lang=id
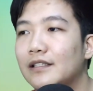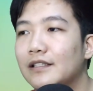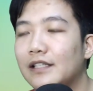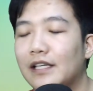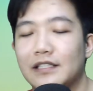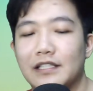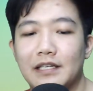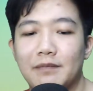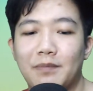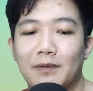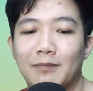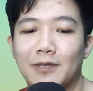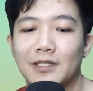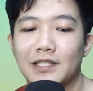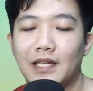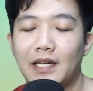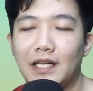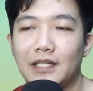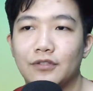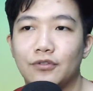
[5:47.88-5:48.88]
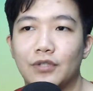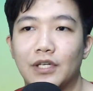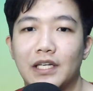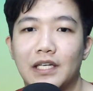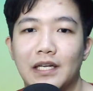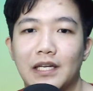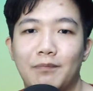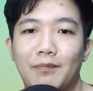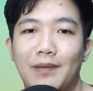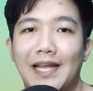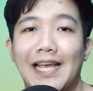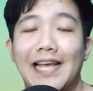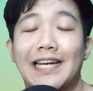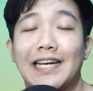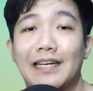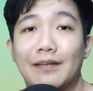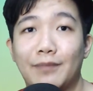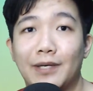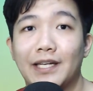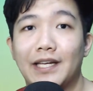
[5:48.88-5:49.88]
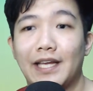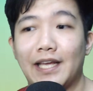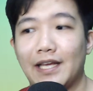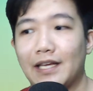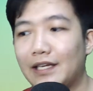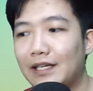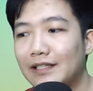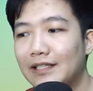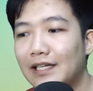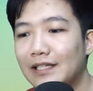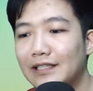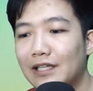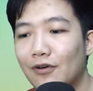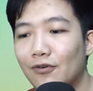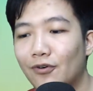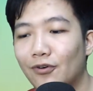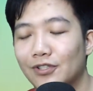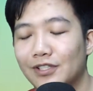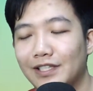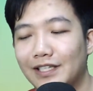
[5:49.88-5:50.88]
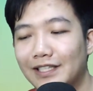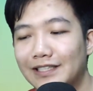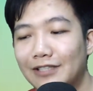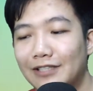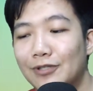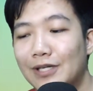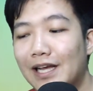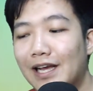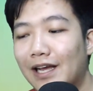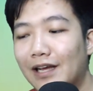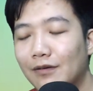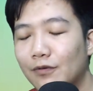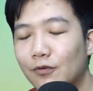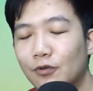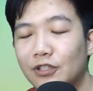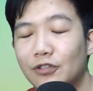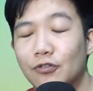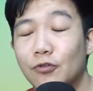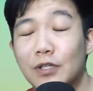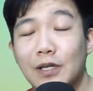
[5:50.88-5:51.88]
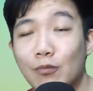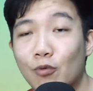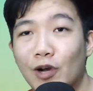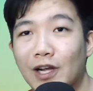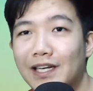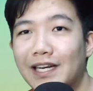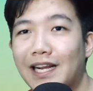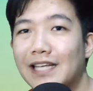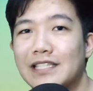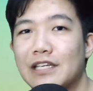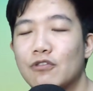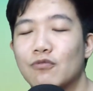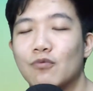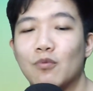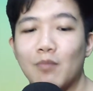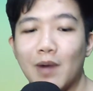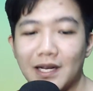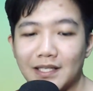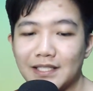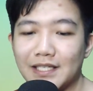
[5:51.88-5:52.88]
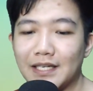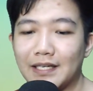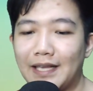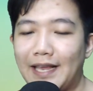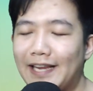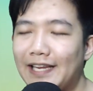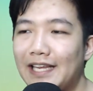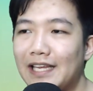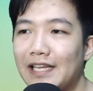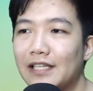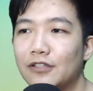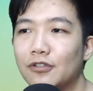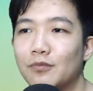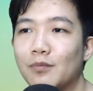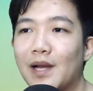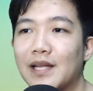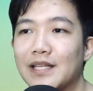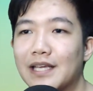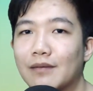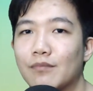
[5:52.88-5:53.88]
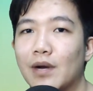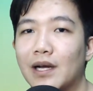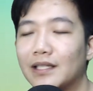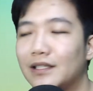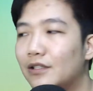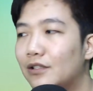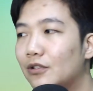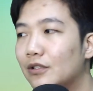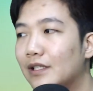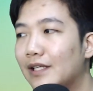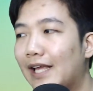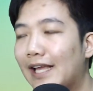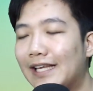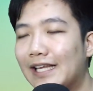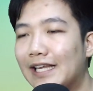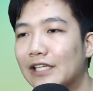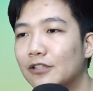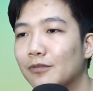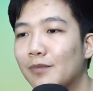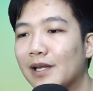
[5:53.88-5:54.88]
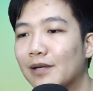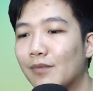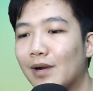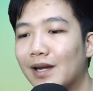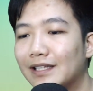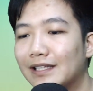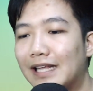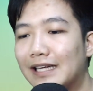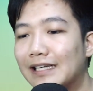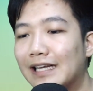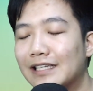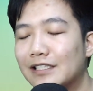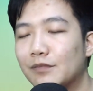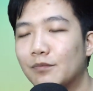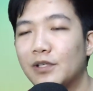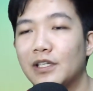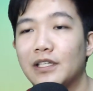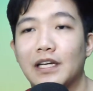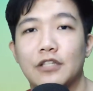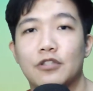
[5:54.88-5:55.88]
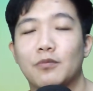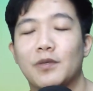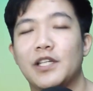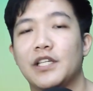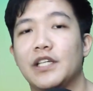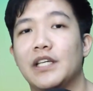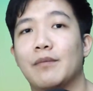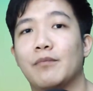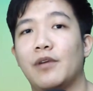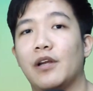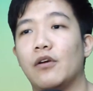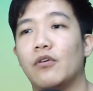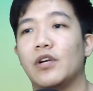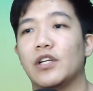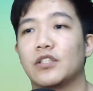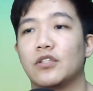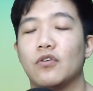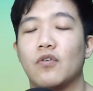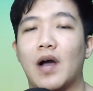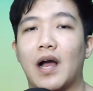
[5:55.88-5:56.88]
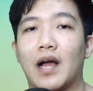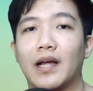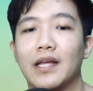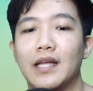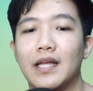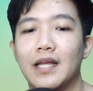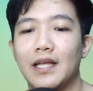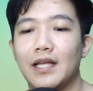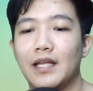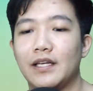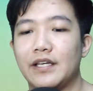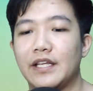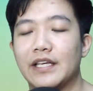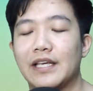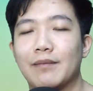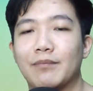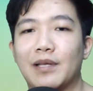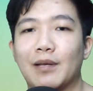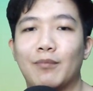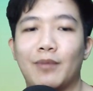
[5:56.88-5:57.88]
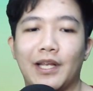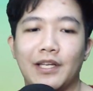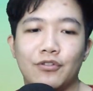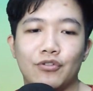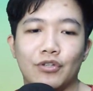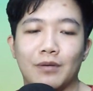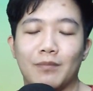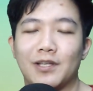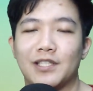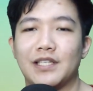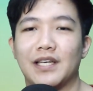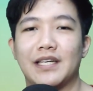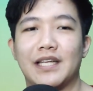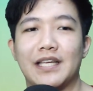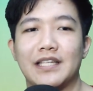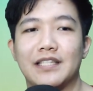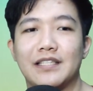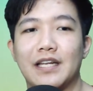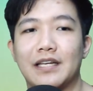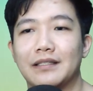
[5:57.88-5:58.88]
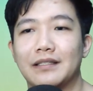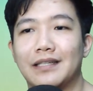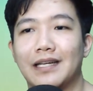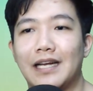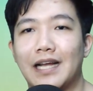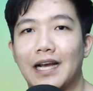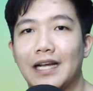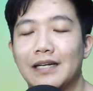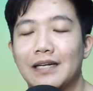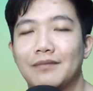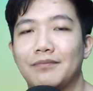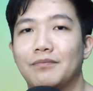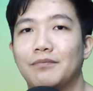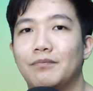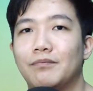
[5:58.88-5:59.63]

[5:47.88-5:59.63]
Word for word: yang jadi permasalahan juga adalah pelayanan mereka ya. Kita tahu kalau kita udah itu udah bukan rahasia umum banget sih. Ya. Hacking itu banyak banget. Hacking itu banyak banget dan nggak sebenarnya nggak cuma di game Dragon Dragoness doang. Di game-game lain juga masih ada aja dan kadang-kadang